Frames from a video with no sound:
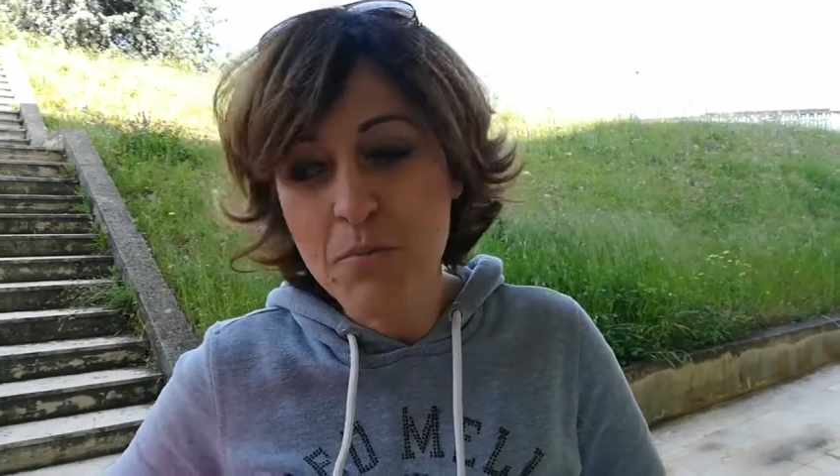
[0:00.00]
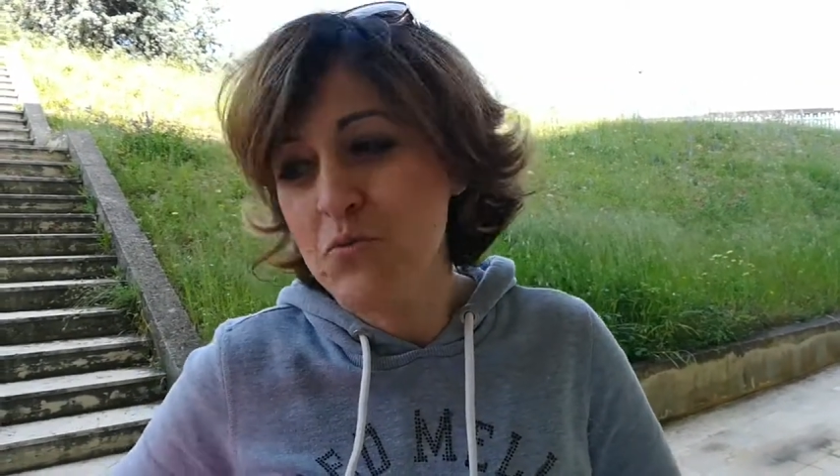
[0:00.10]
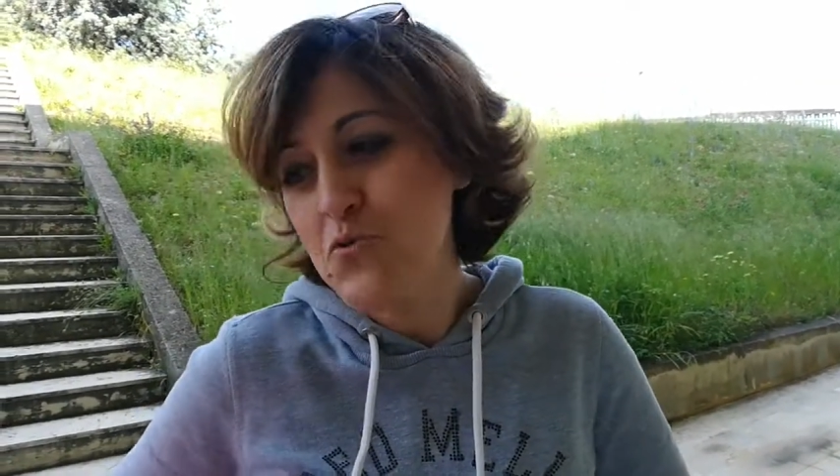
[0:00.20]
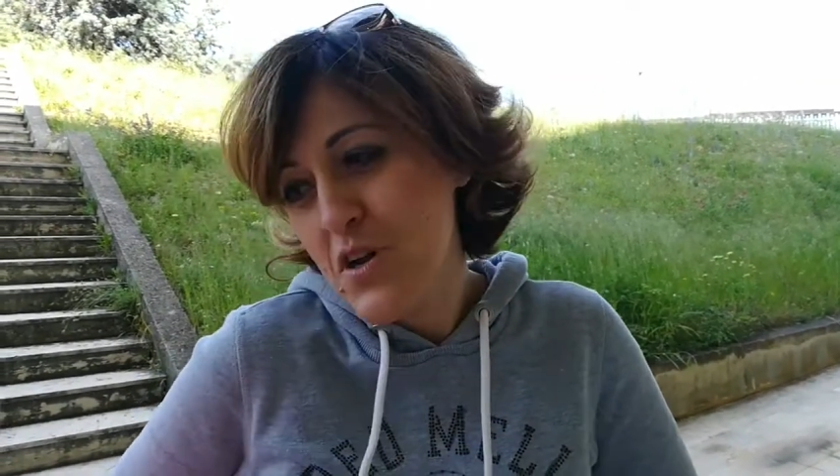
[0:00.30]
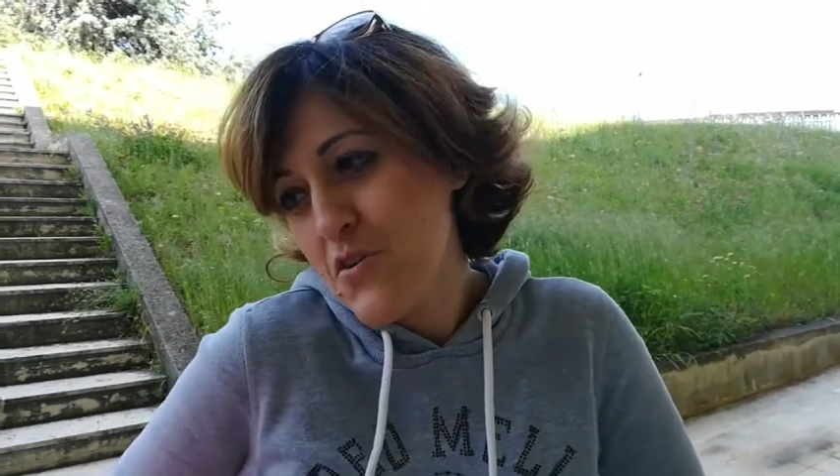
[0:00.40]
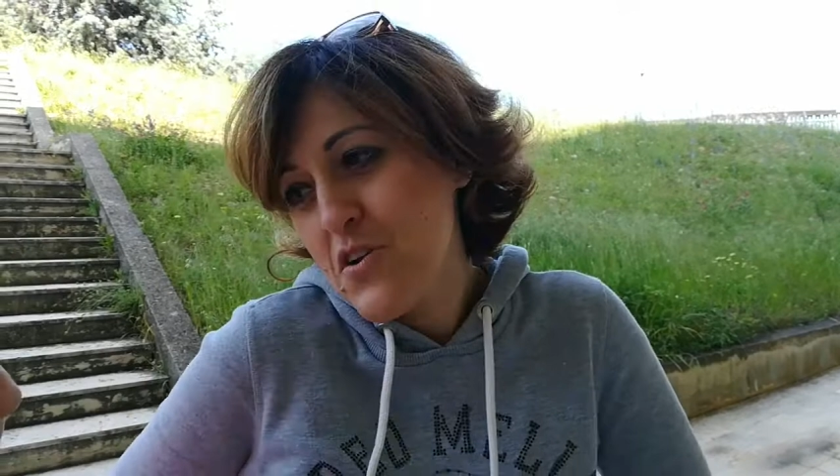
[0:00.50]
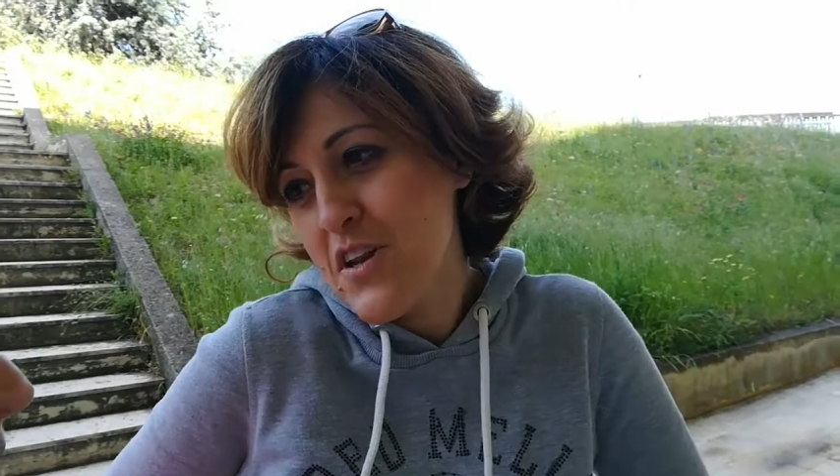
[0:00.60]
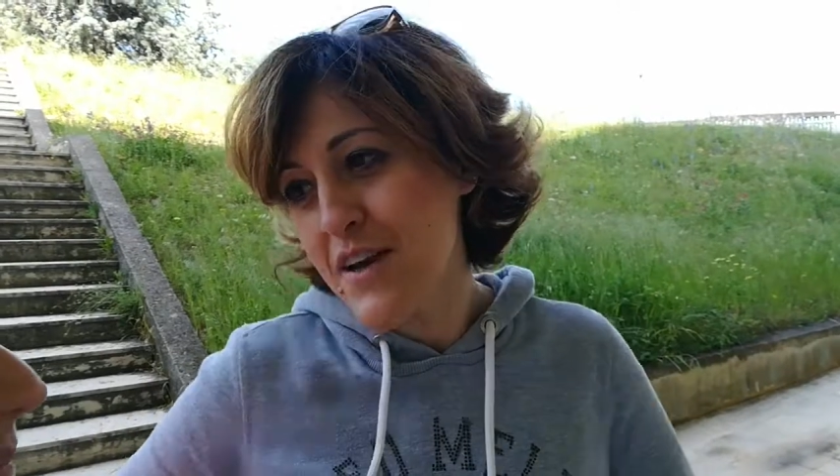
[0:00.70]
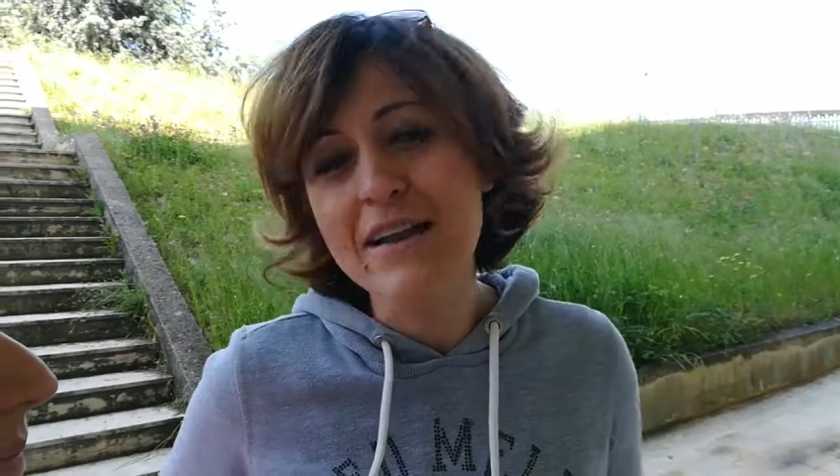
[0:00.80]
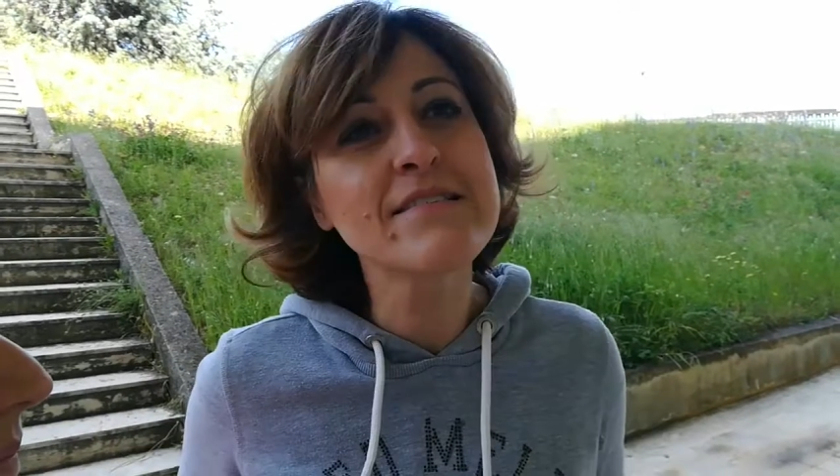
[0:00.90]
appunto la
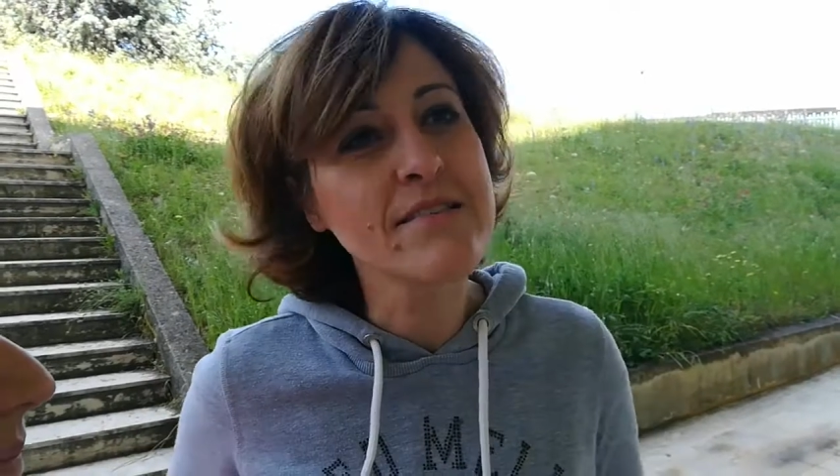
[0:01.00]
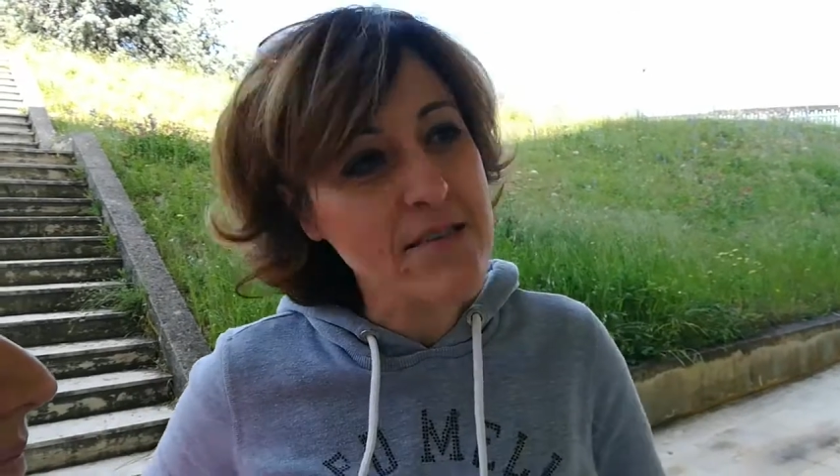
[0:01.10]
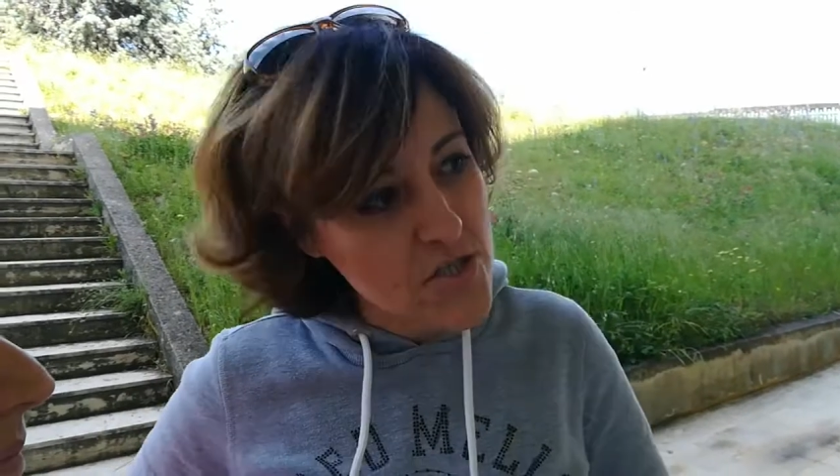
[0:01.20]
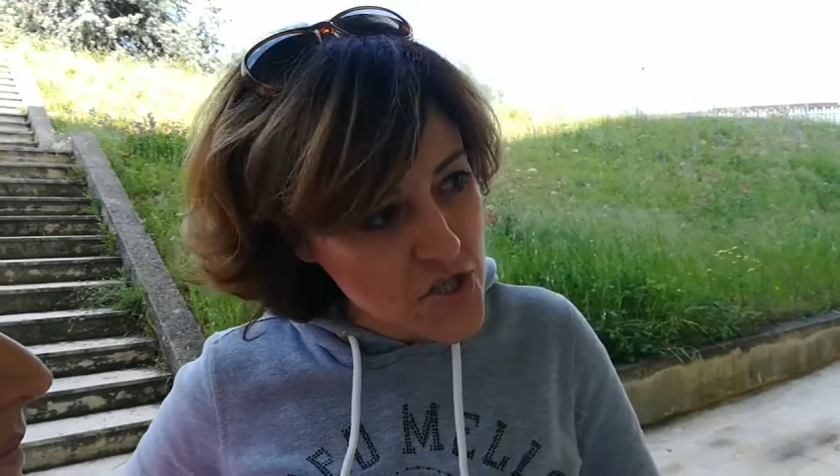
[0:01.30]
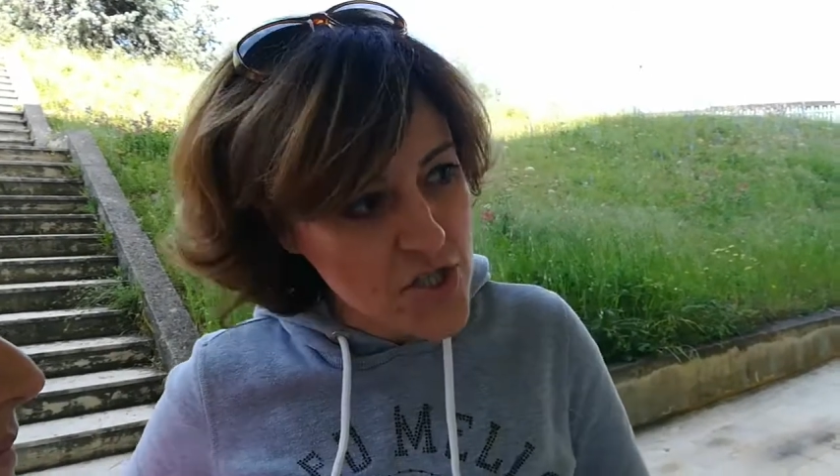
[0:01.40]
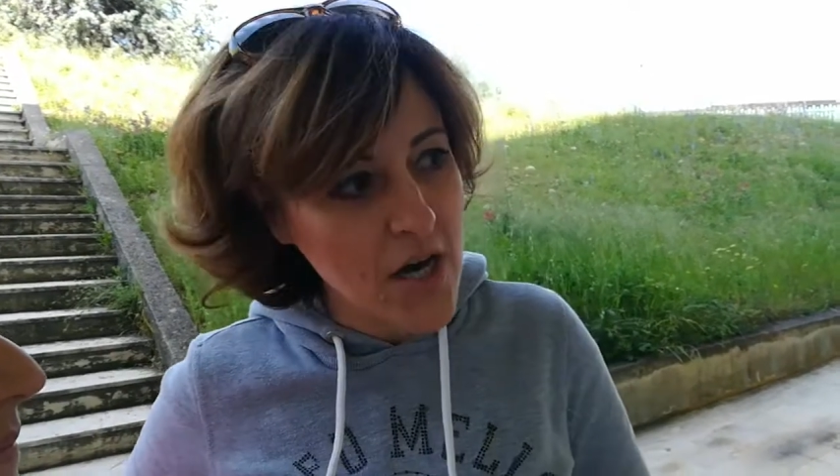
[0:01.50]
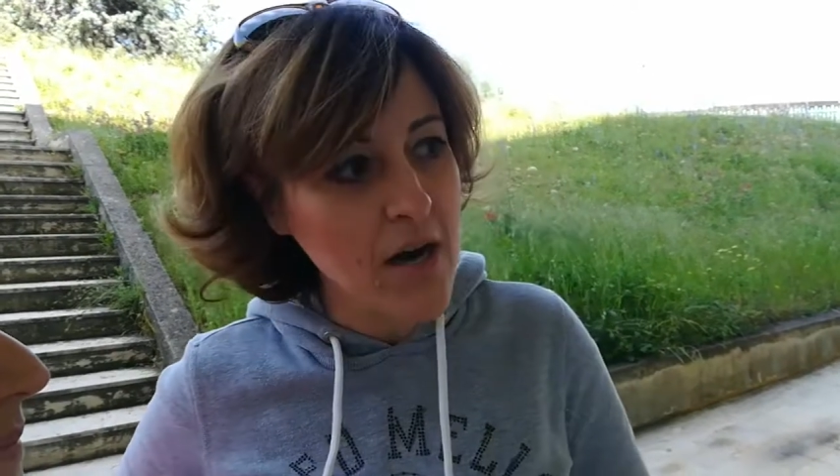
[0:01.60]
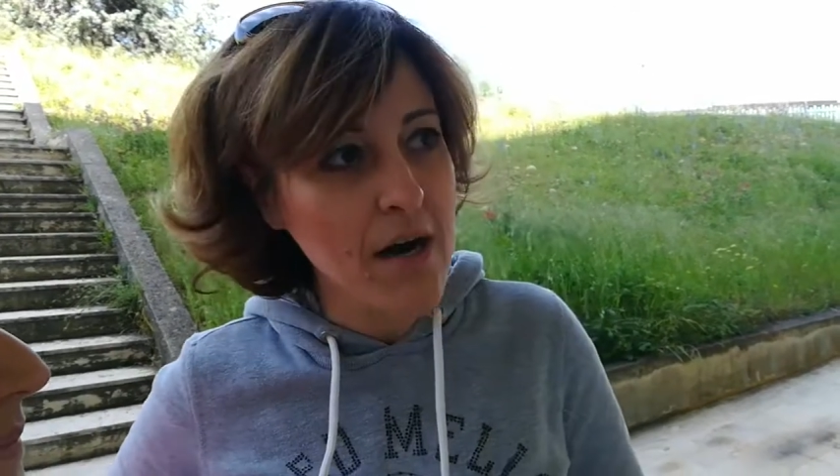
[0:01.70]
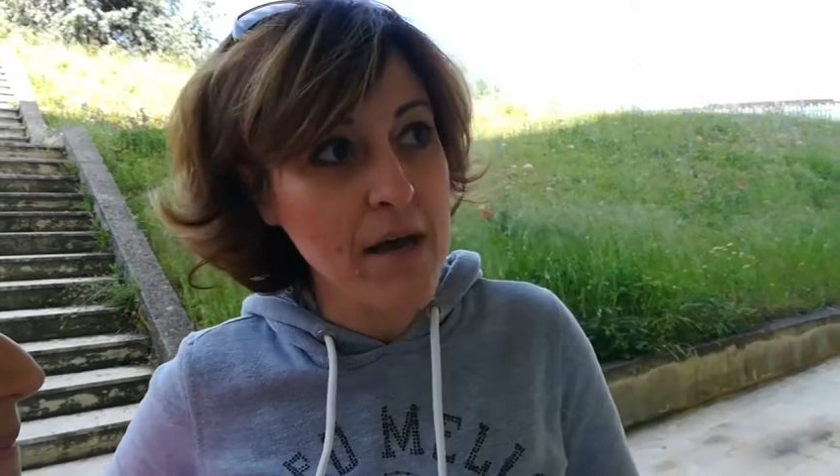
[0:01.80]
collega la sinergia